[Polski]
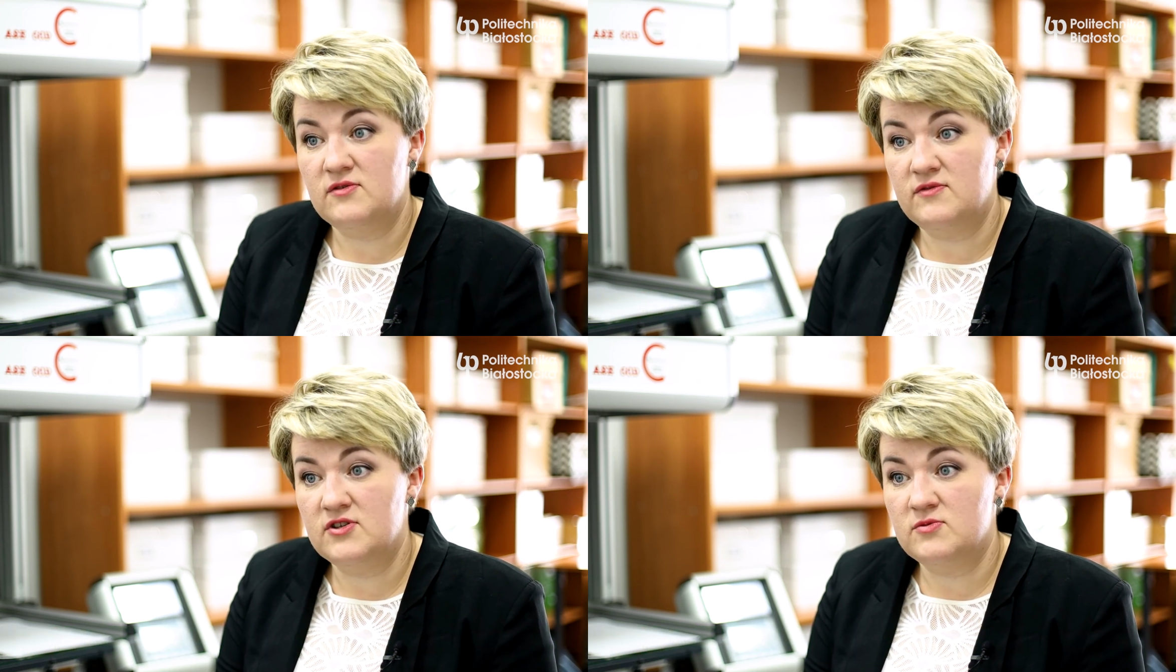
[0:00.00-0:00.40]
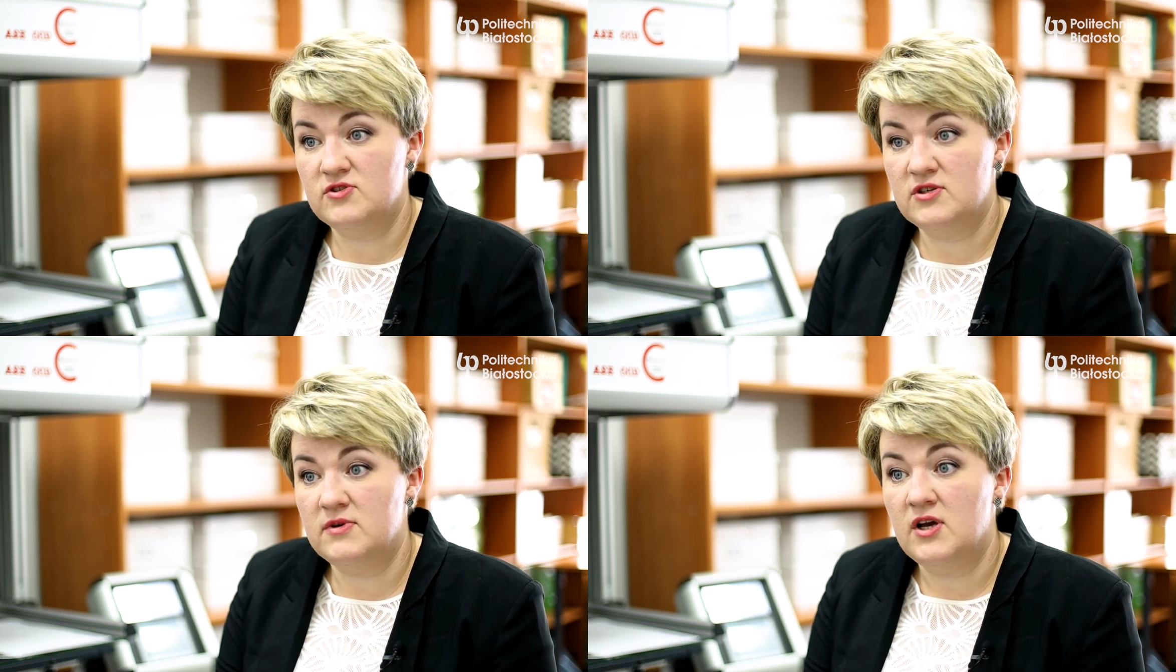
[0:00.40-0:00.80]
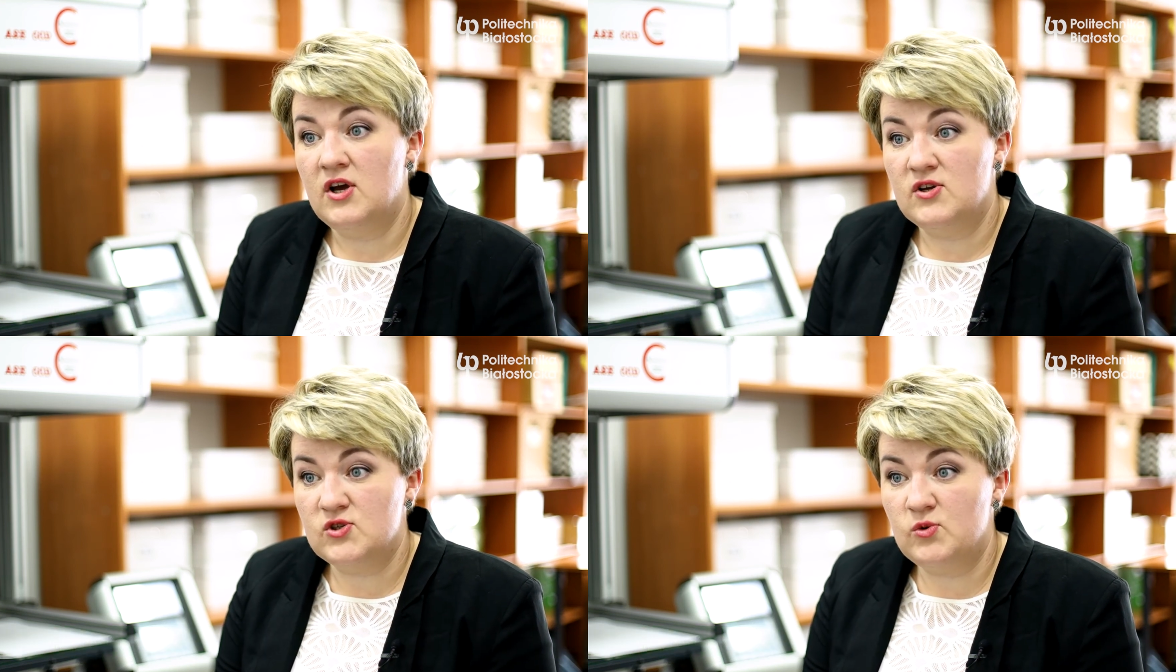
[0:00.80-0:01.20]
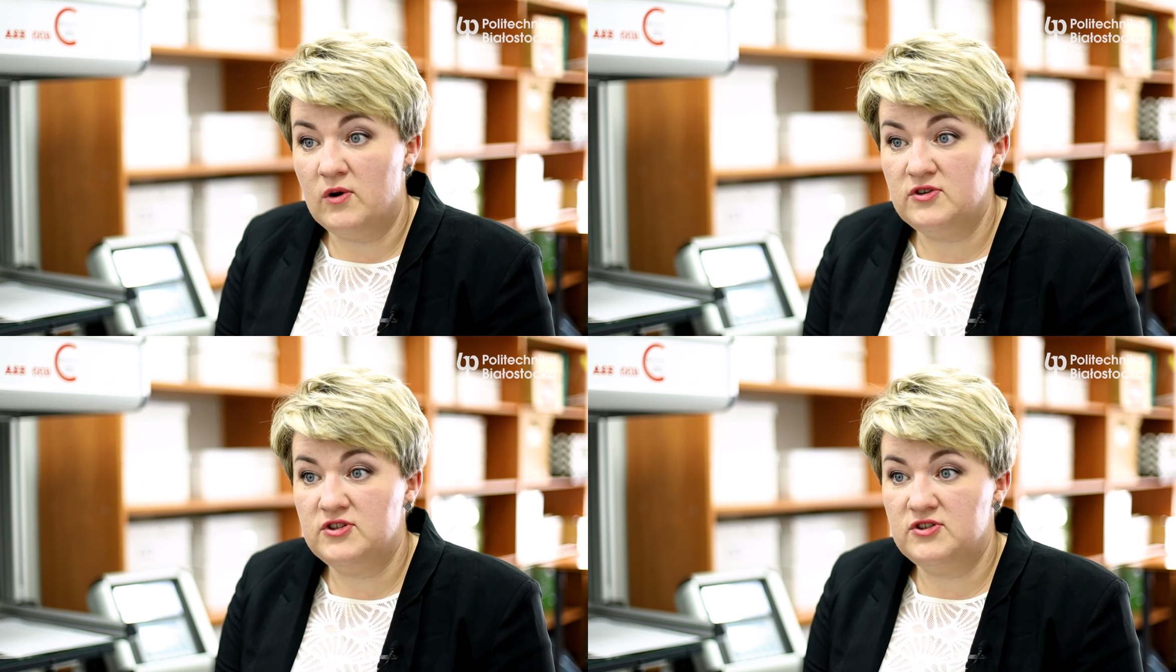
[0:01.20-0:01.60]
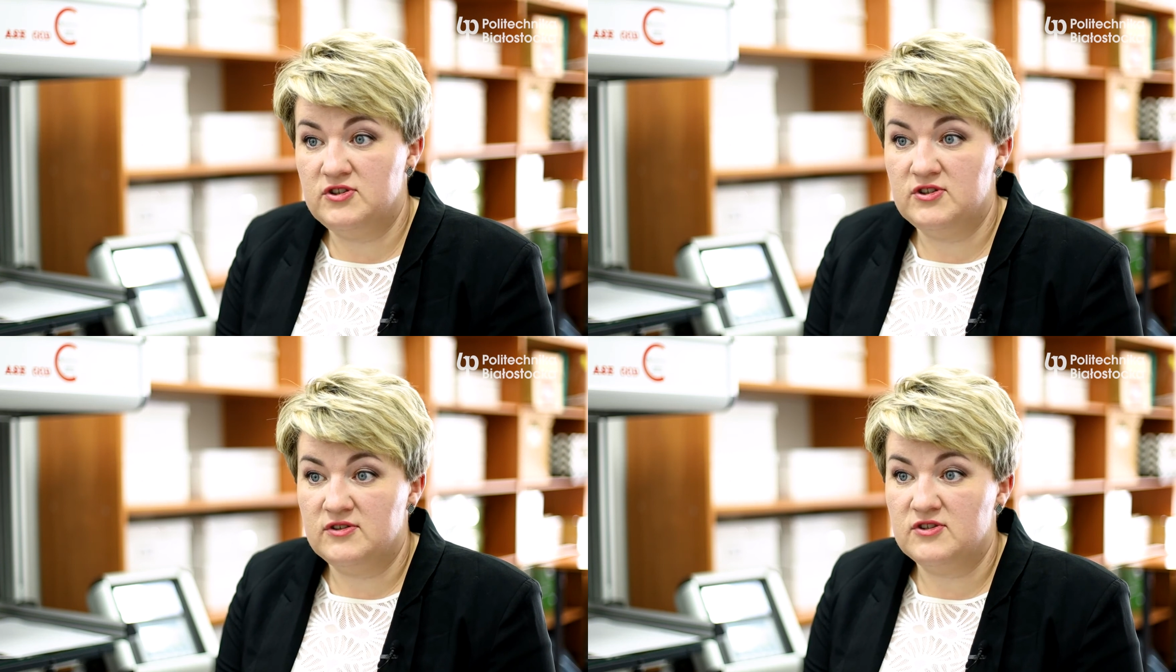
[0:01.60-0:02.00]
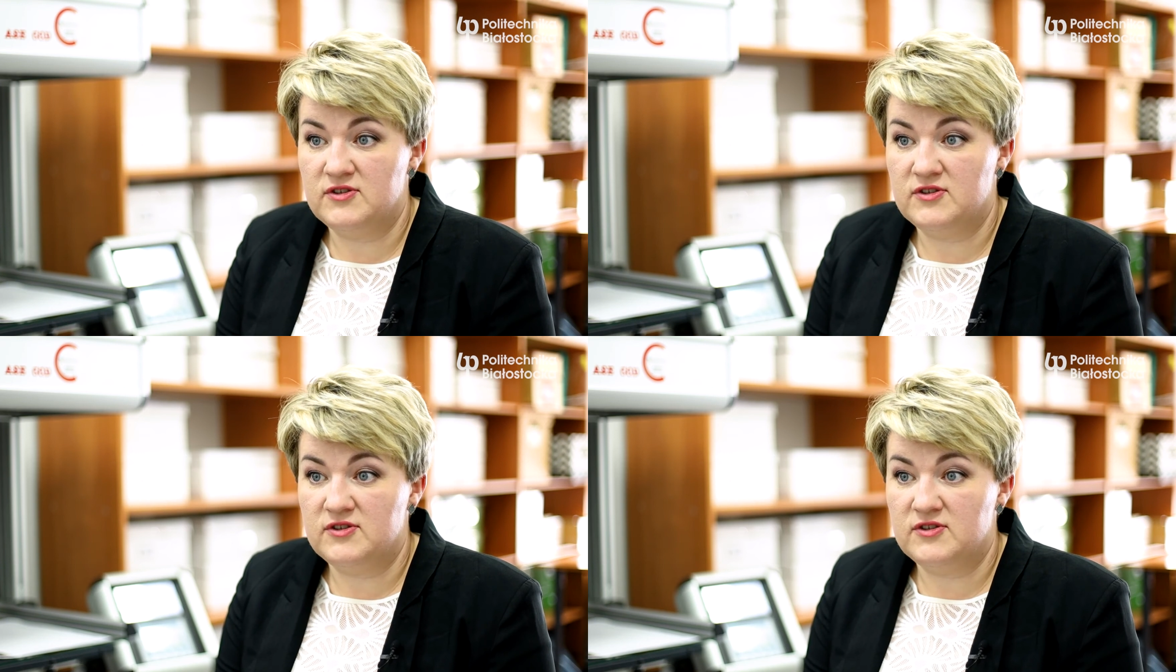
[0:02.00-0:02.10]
Również możemy zgłosić,